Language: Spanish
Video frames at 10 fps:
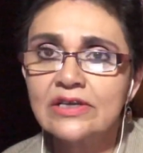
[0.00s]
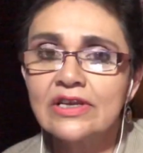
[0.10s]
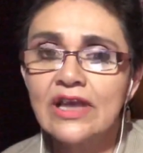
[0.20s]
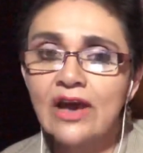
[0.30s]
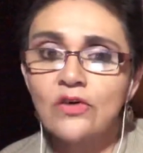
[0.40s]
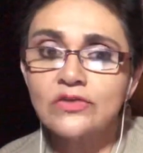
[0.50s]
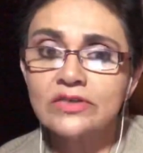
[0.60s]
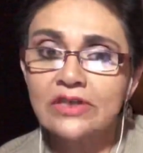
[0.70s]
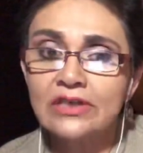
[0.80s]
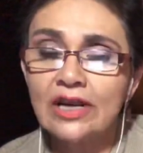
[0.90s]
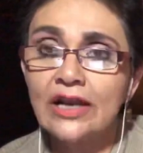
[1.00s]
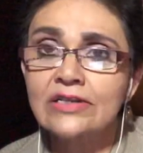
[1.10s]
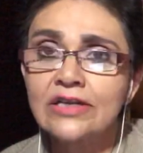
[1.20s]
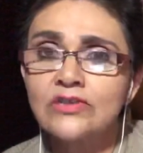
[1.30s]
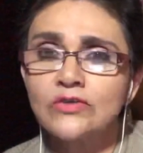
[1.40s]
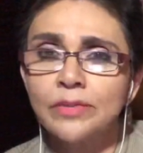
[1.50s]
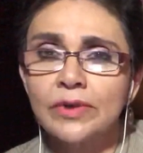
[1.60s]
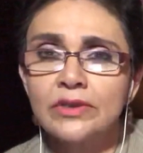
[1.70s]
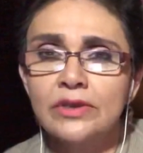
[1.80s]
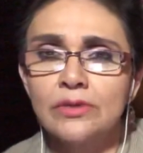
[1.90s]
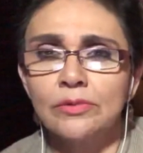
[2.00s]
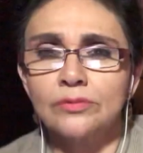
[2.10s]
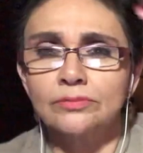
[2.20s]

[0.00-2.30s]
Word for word: y a concentrarse en su objetivo.